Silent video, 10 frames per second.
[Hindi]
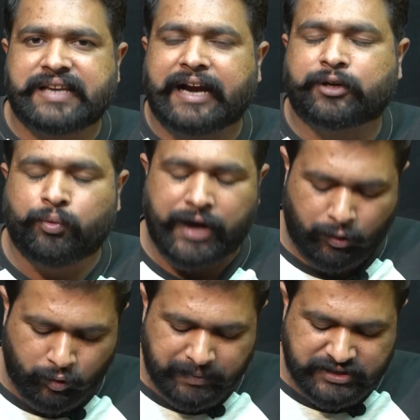सिलेक्ट हुए हैं
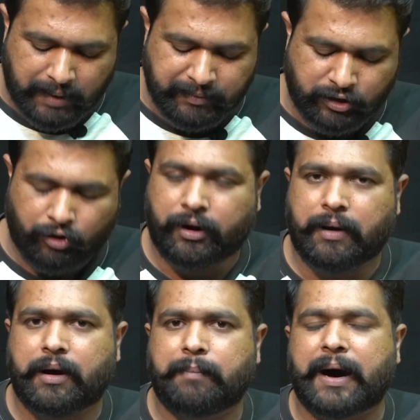उनमें शामिल कौन
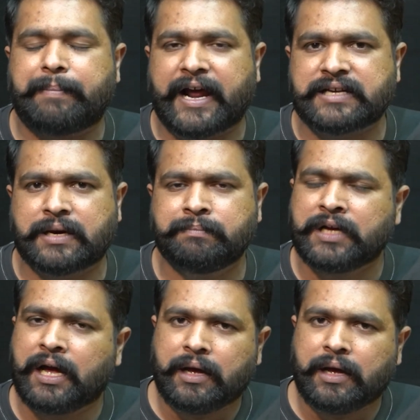बाबर आजम